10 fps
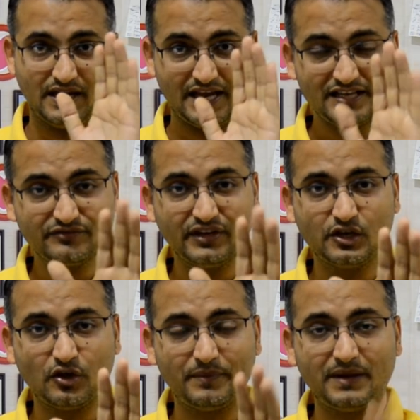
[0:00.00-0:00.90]
इस
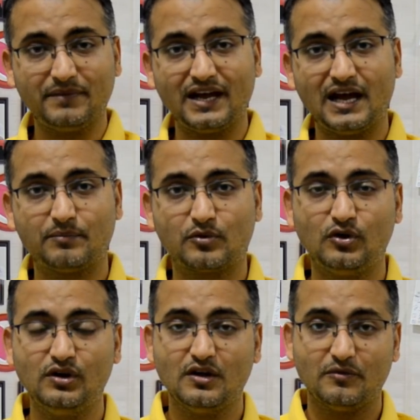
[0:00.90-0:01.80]
वीडियो में मैं आपको
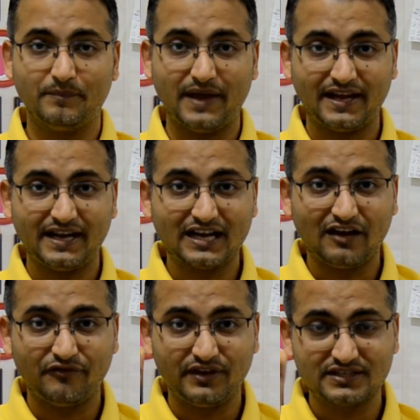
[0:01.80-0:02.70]
बहरेन का
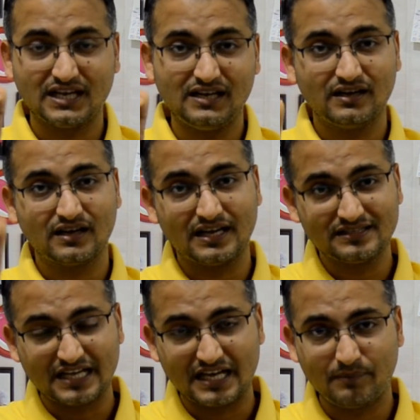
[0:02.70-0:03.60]
वीज़ा का
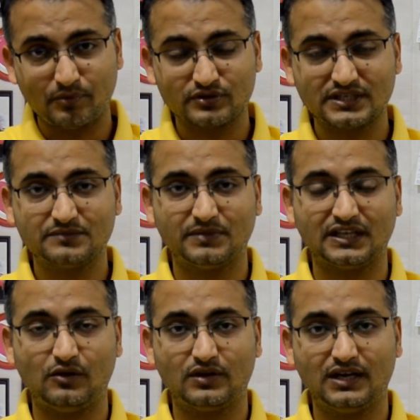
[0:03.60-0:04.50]
सारा प्रोसेस
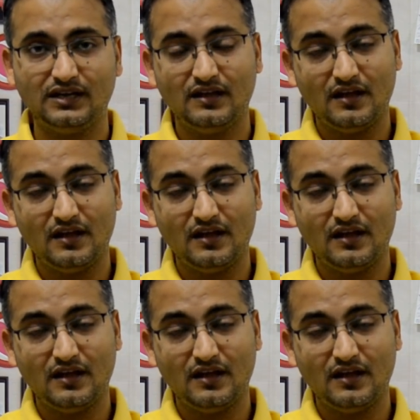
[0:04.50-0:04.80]
बताऊंगा